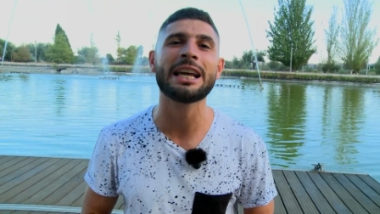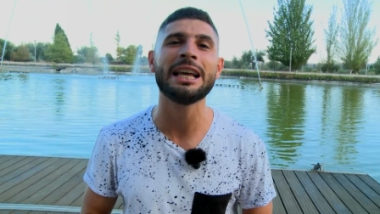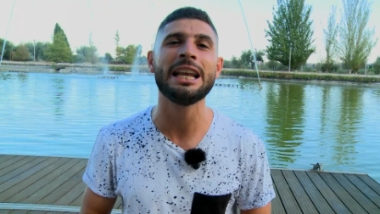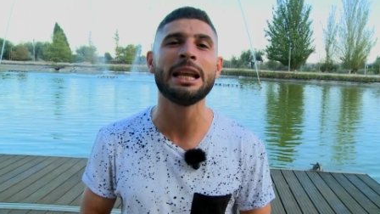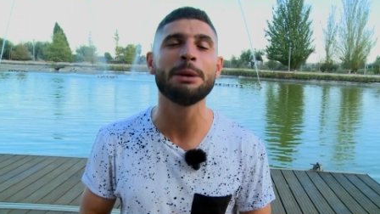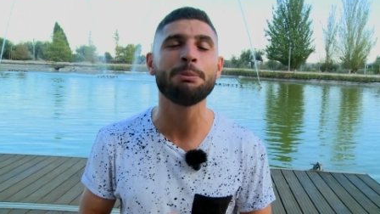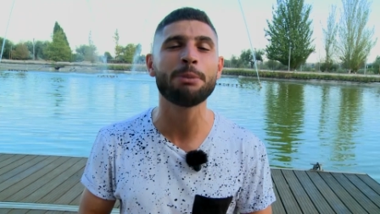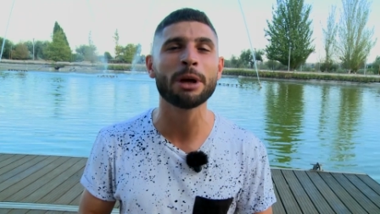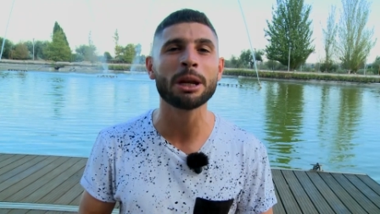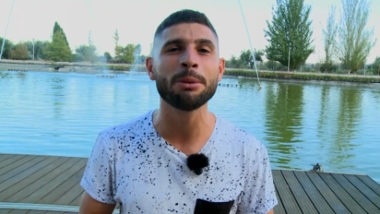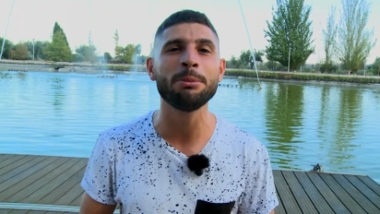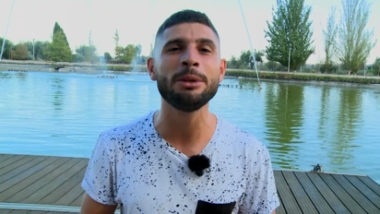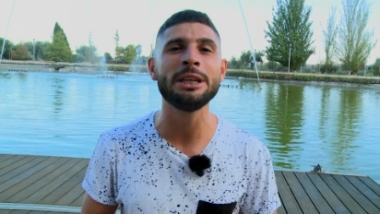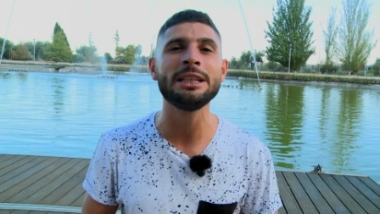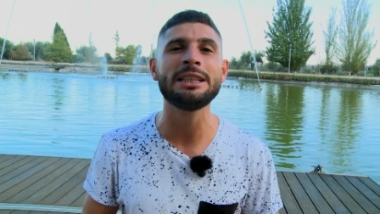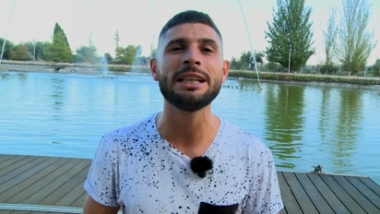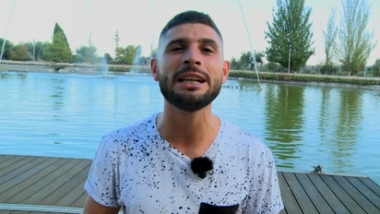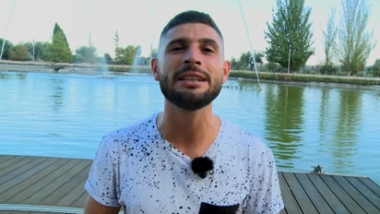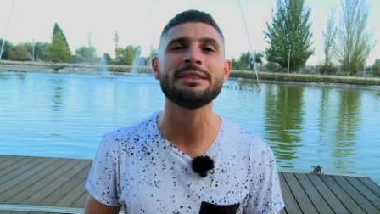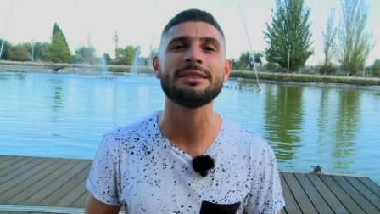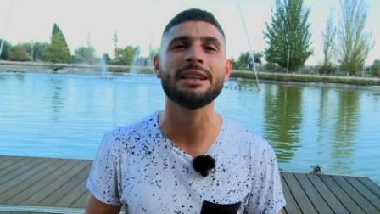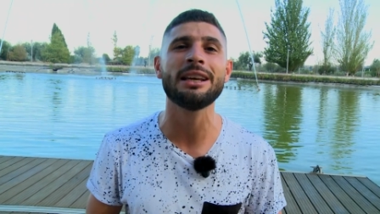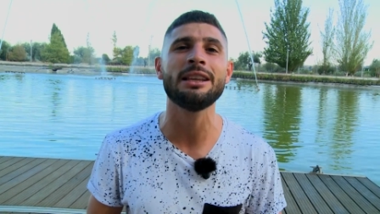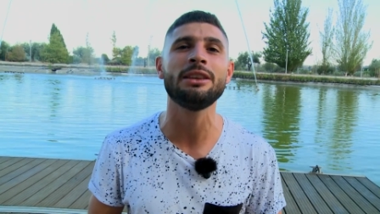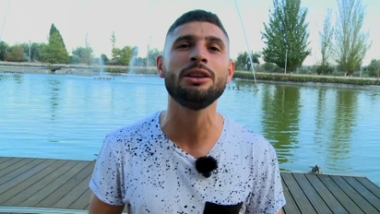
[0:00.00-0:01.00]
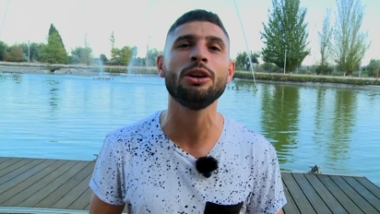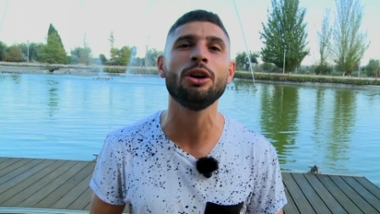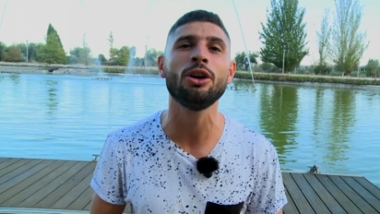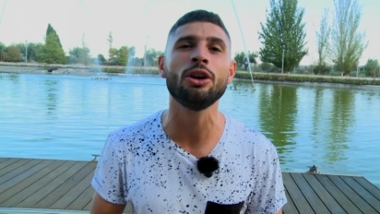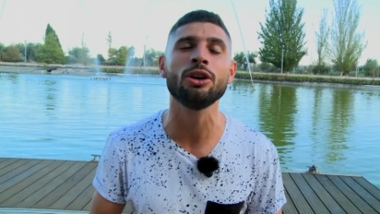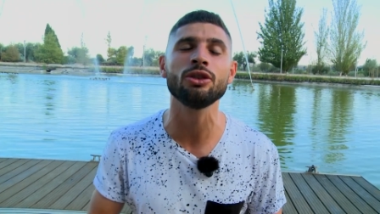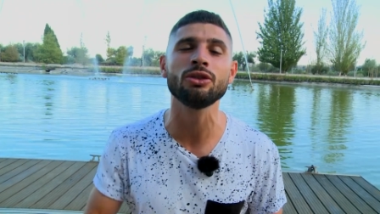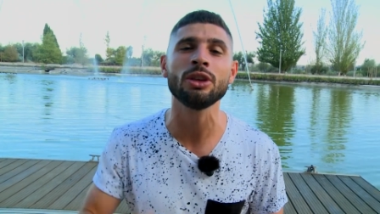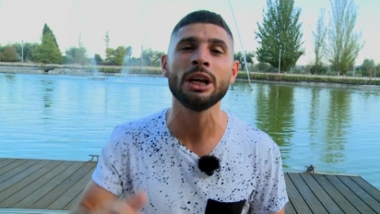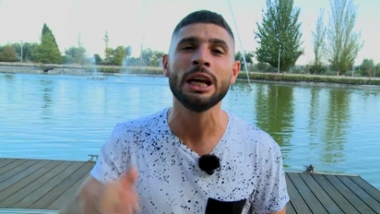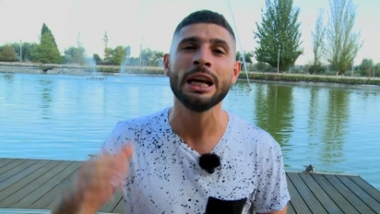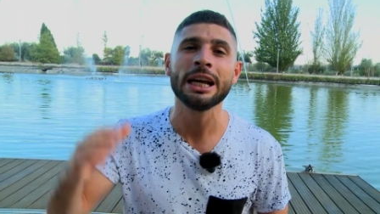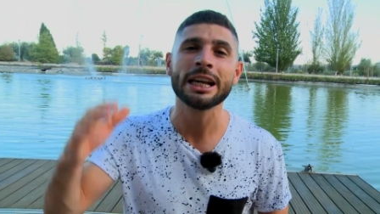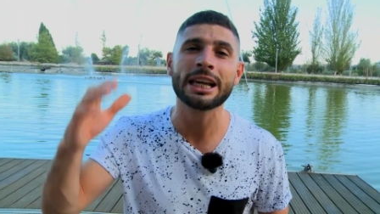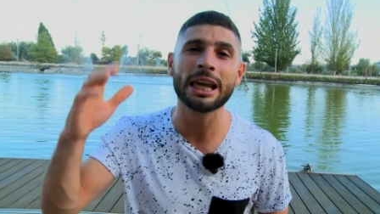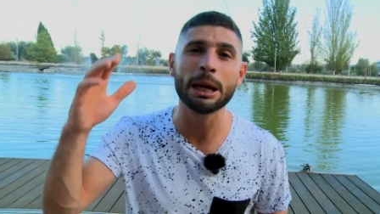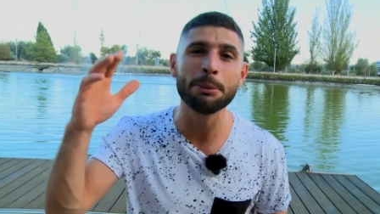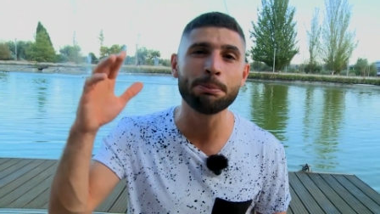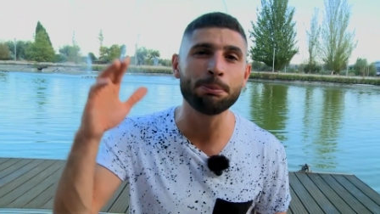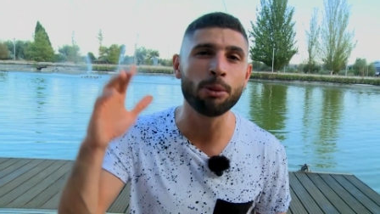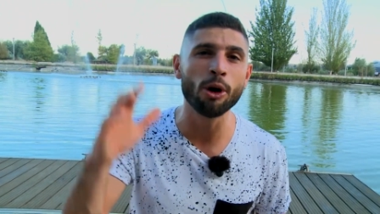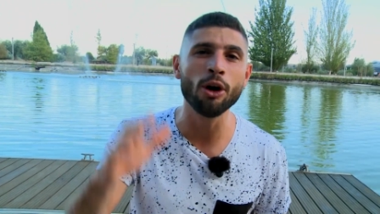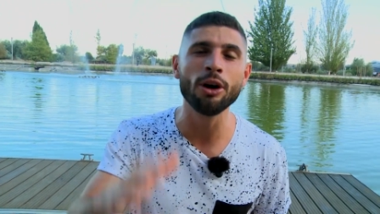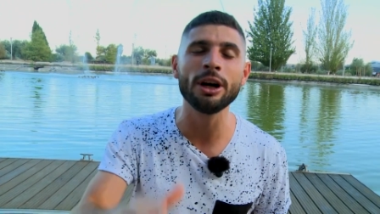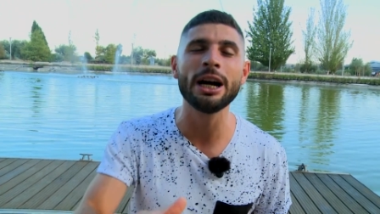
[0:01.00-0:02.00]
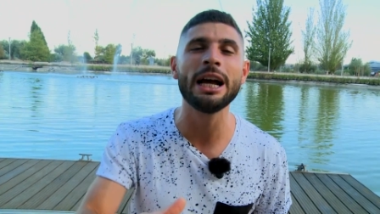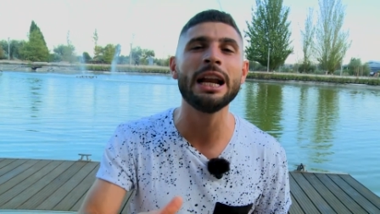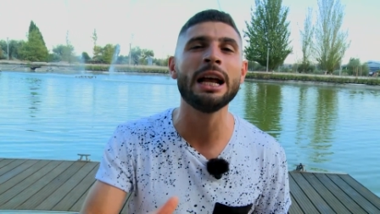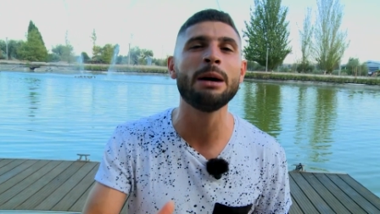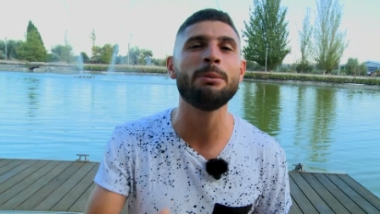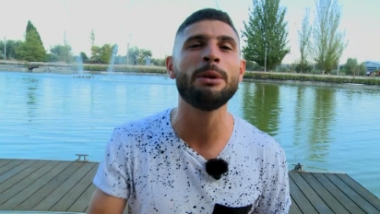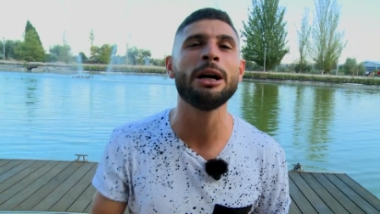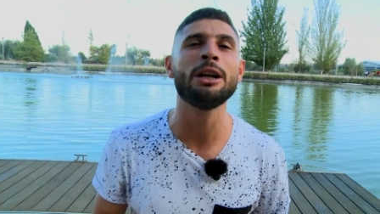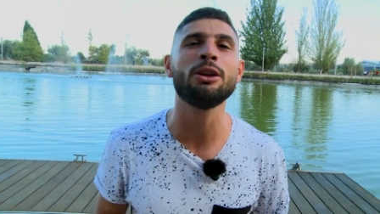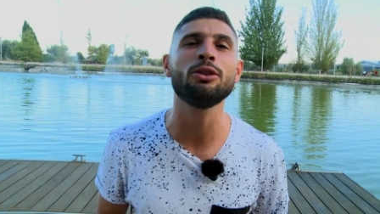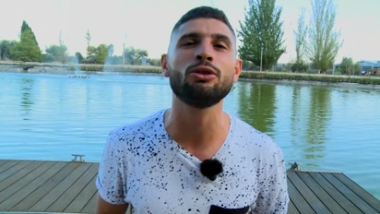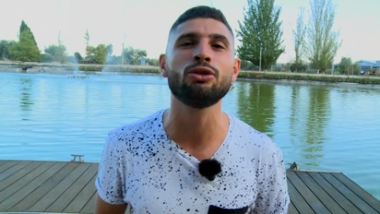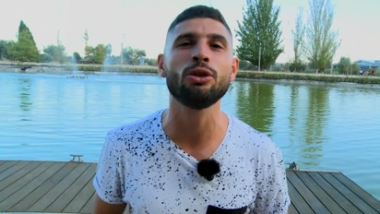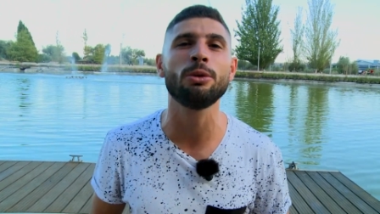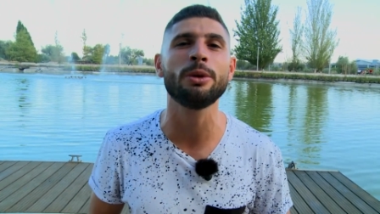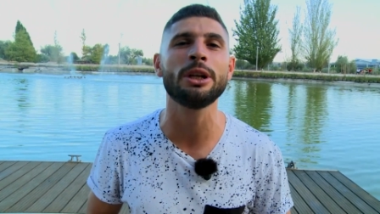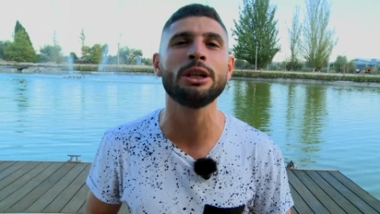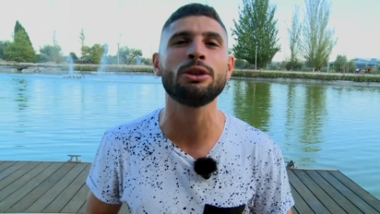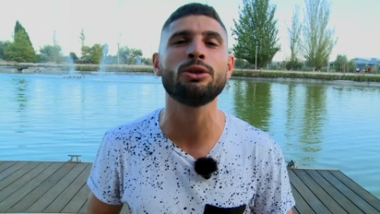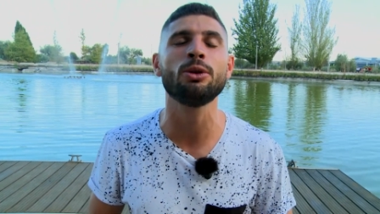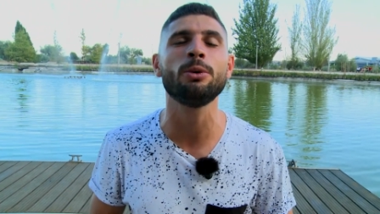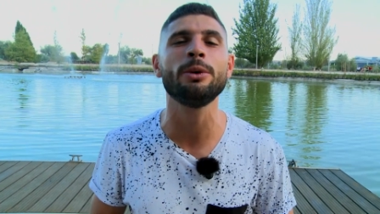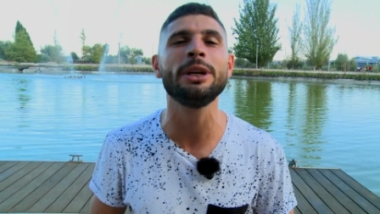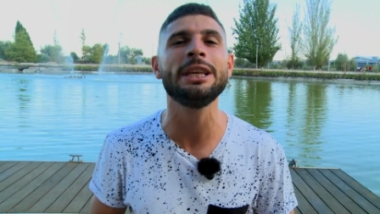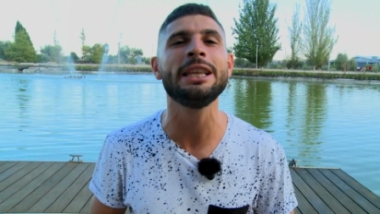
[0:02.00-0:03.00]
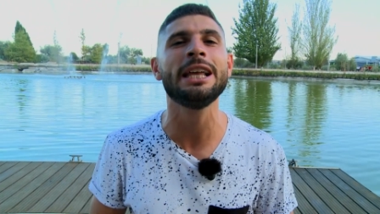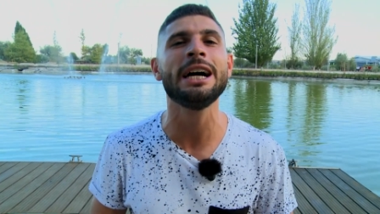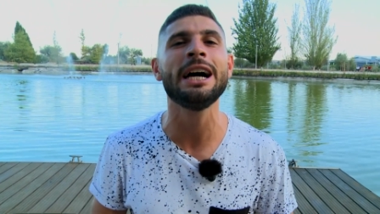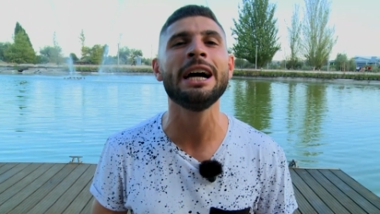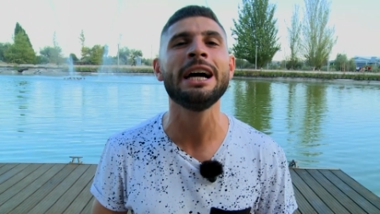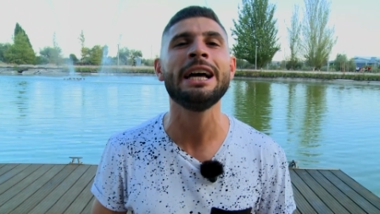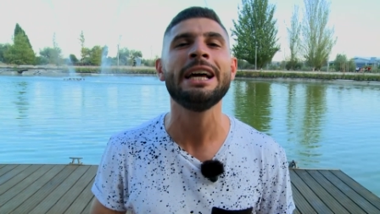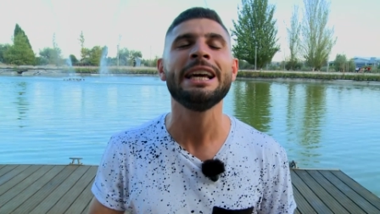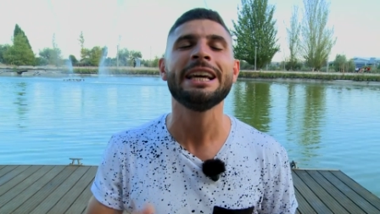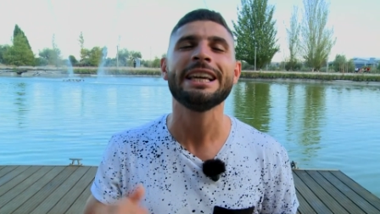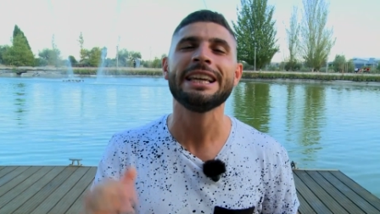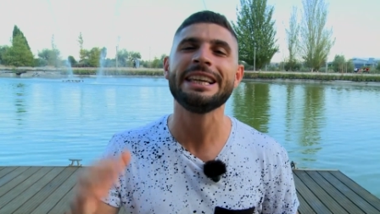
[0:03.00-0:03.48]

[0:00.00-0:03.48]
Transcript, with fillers: que le permitas a Dios que ponga la mano sobre tu vida